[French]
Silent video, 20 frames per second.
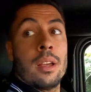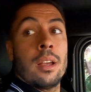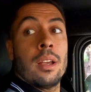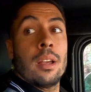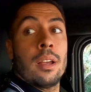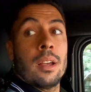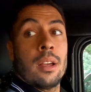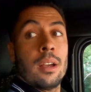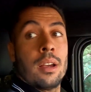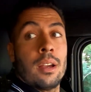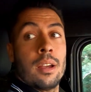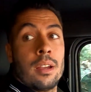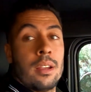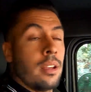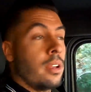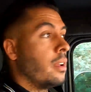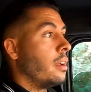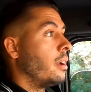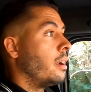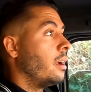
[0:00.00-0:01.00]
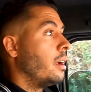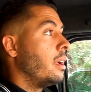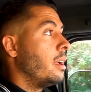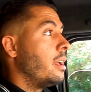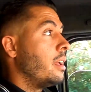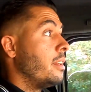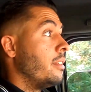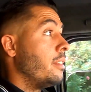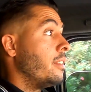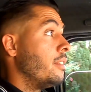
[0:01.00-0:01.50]
on était à 70, c'est ça que je veux dire.
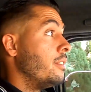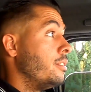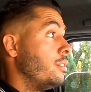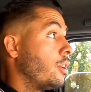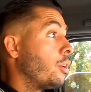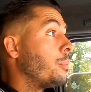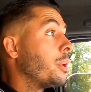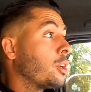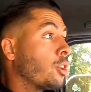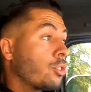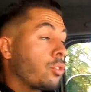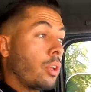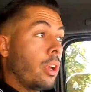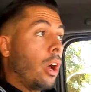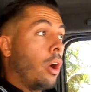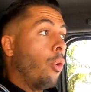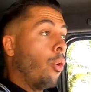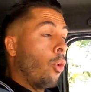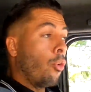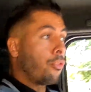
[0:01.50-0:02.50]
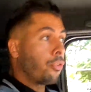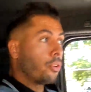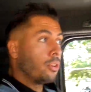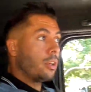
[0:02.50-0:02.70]
Non, mais quand au fond,